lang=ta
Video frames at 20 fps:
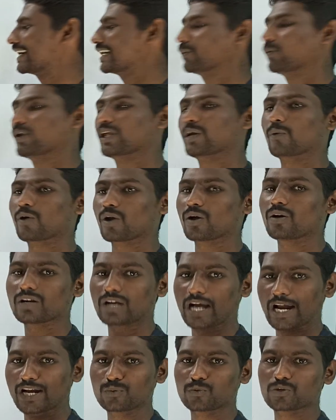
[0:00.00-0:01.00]
கண்டுபிடிக்க போகிறோம்
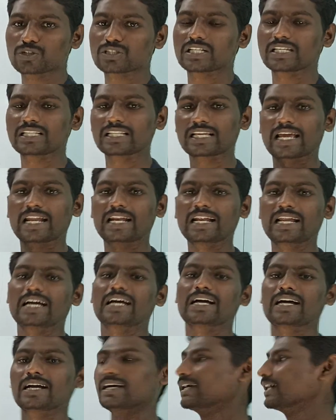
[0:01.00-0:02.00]
கண்டுபிடிச்சி இதுக்கு என்ன
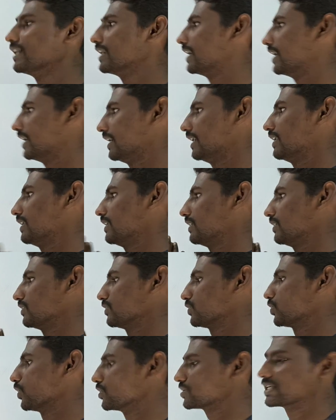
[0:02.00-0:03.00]

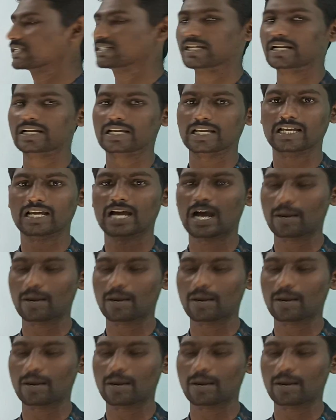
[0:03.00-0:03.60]
சொல்யூஷன்ஸ் இருக்குது